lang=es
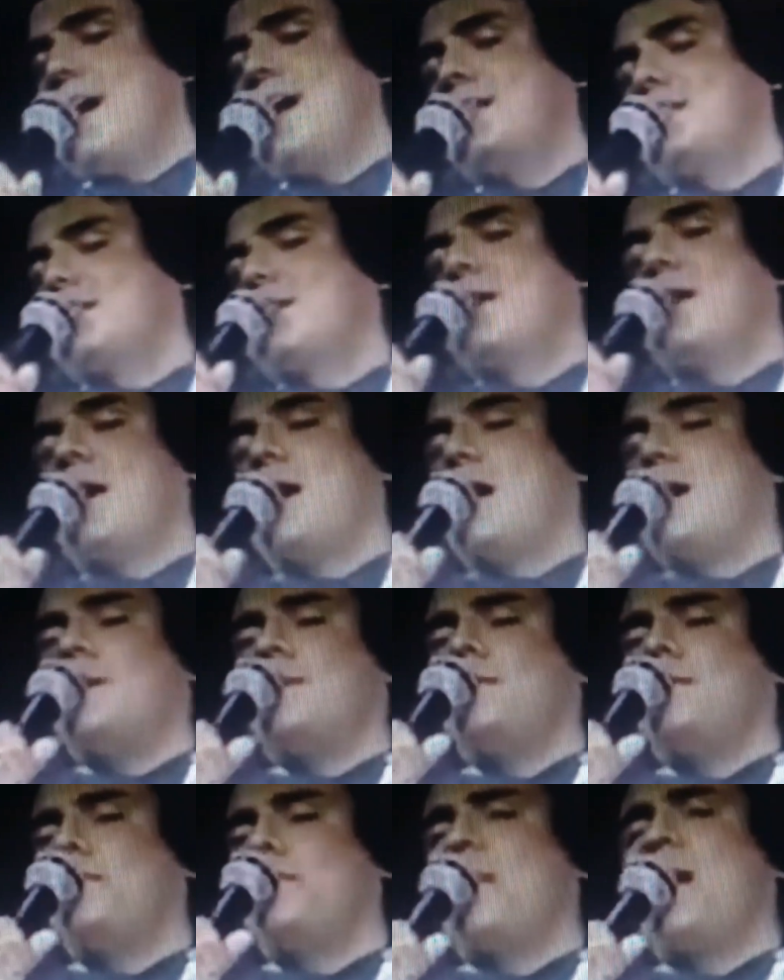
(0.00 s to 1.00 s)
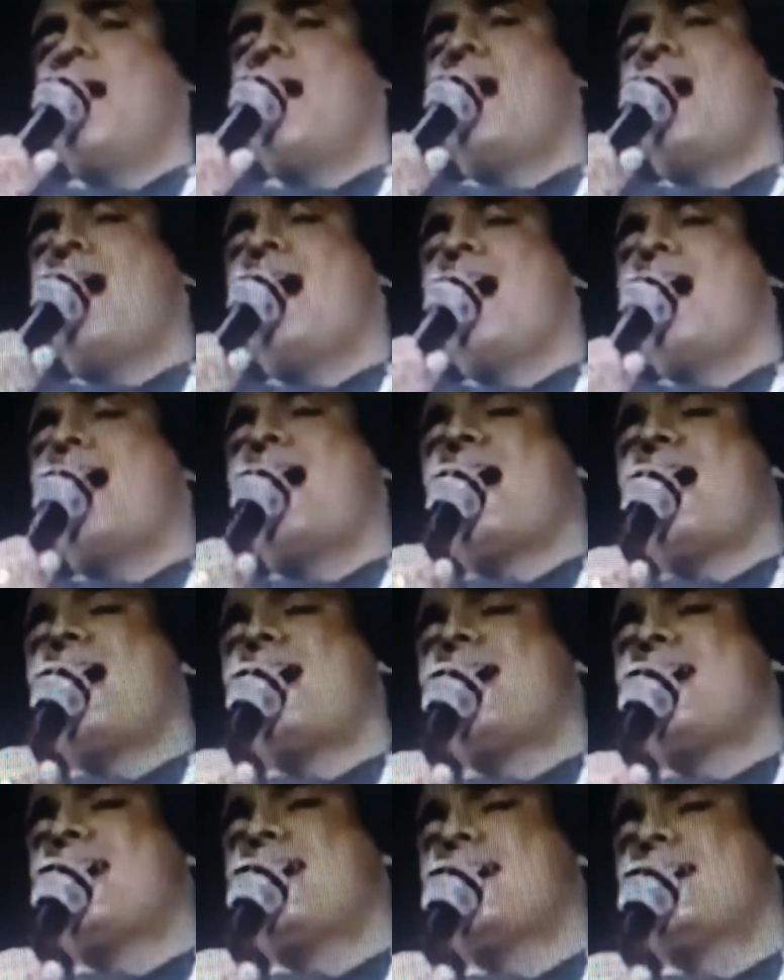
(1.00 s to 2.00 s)
a nosotros mismos y miren qué
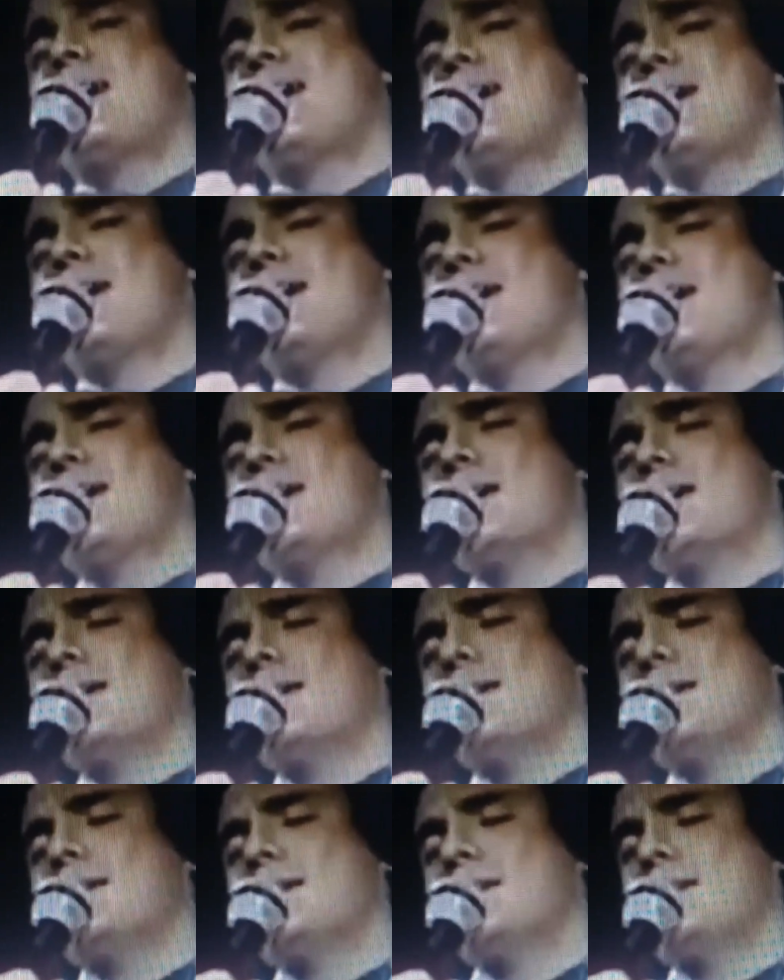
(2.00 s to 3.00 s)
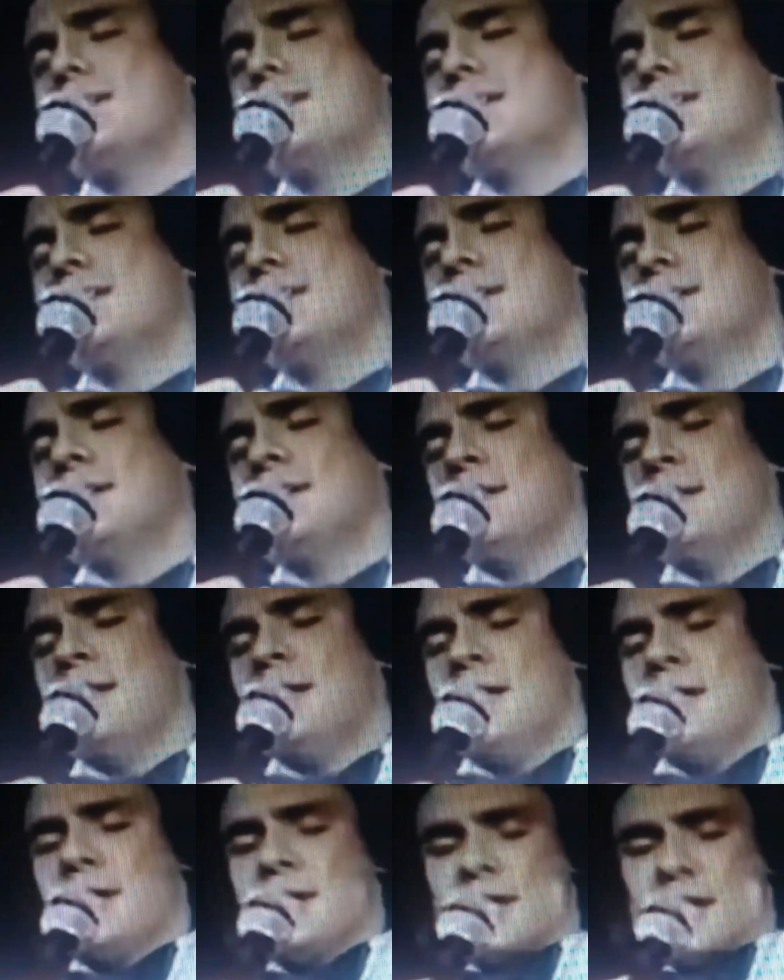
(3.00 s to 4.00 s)
sorpresa que ante este canal que
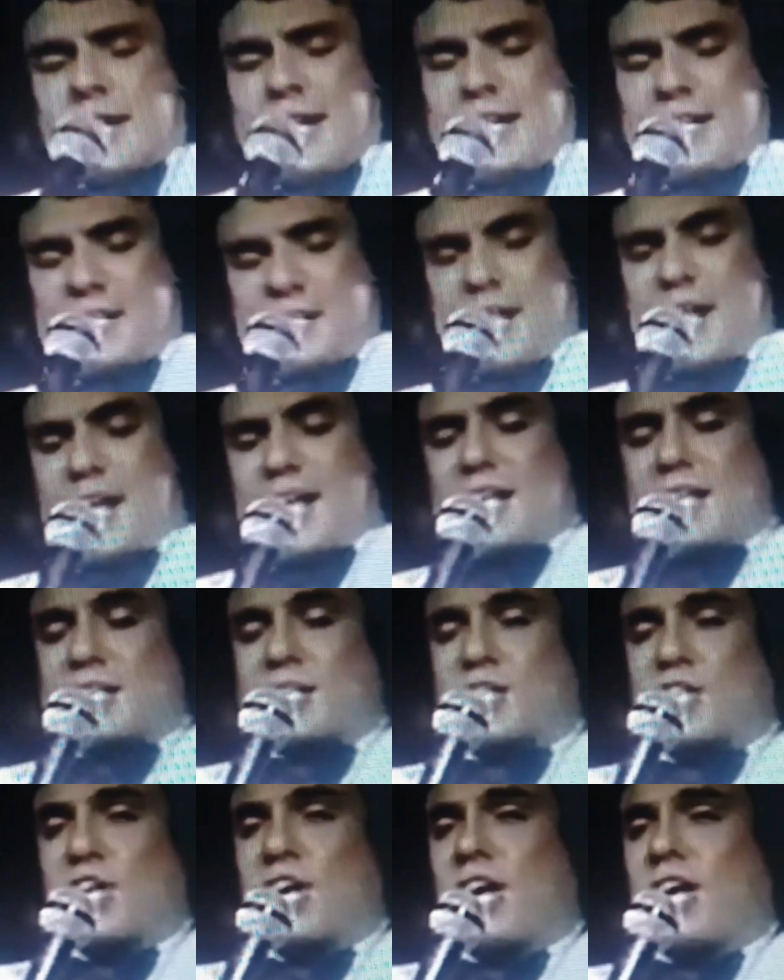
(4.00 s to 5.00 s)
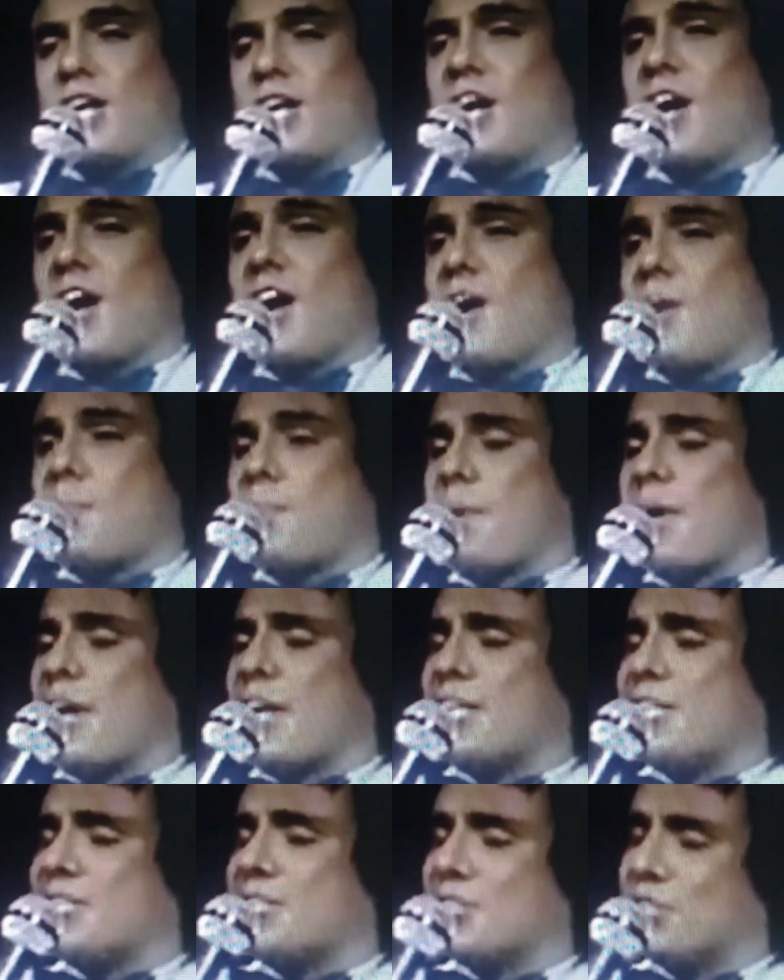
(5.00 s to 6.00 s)
es nuevo, pues ahí le hace esa
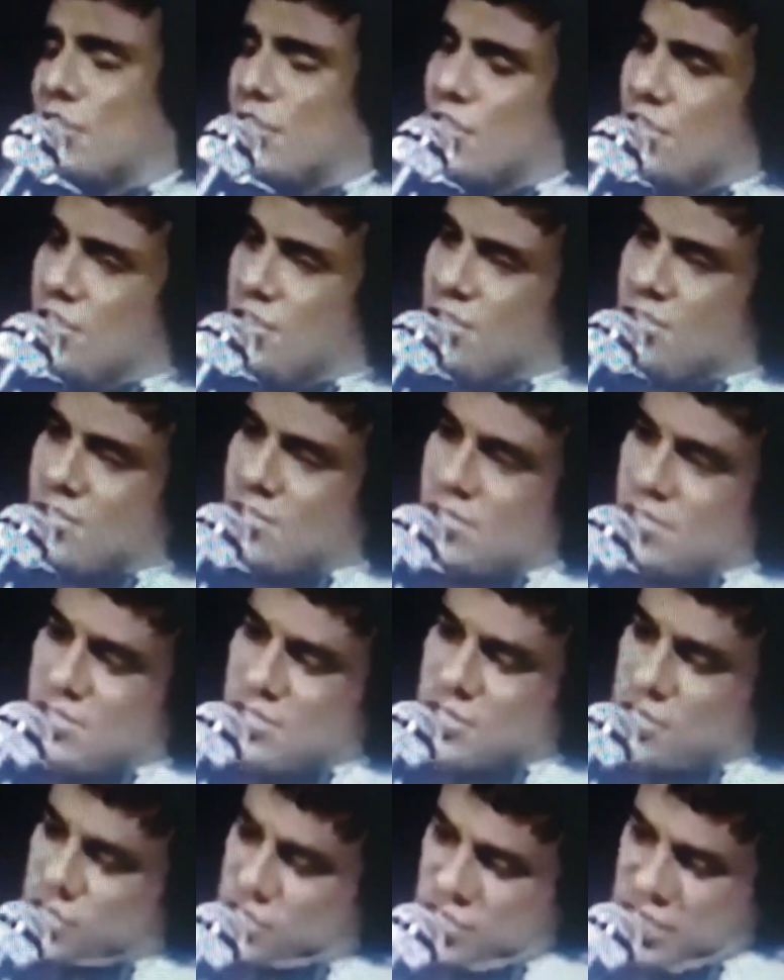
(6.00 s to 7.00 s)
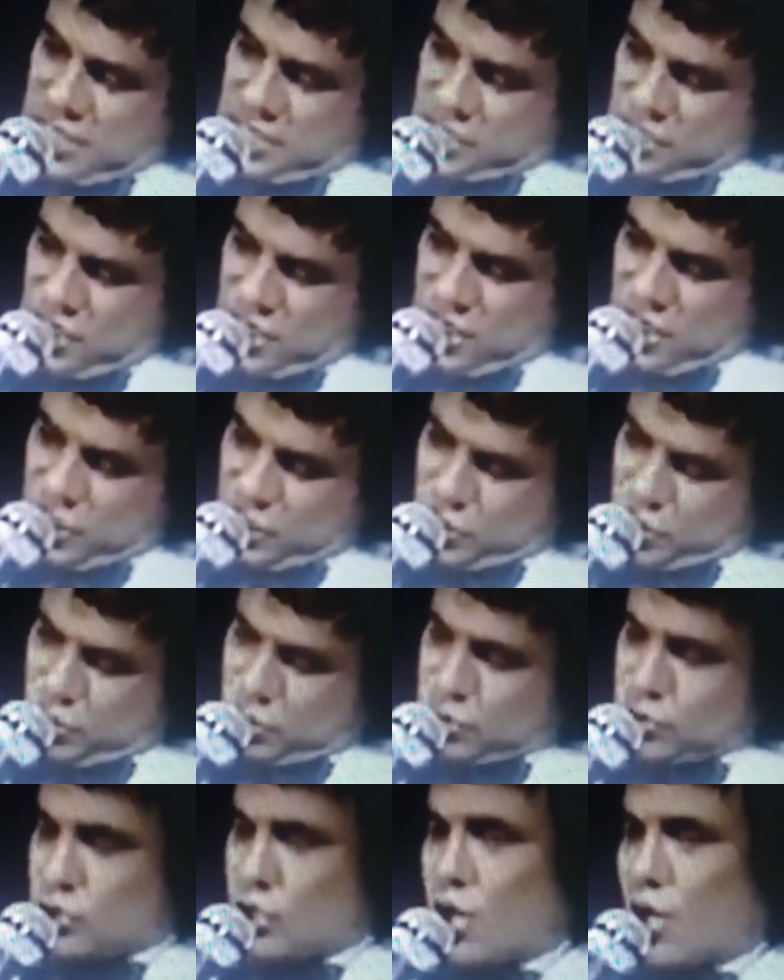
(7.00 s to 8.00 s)
contundente declaración
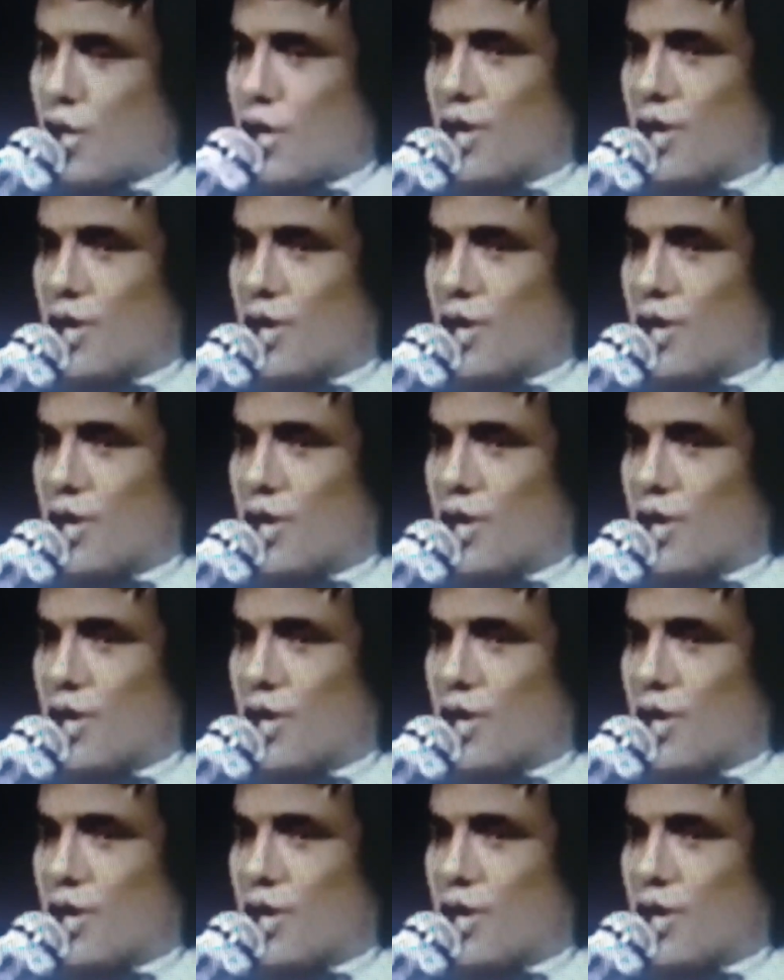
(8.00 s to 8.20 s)
nuevamente Manuel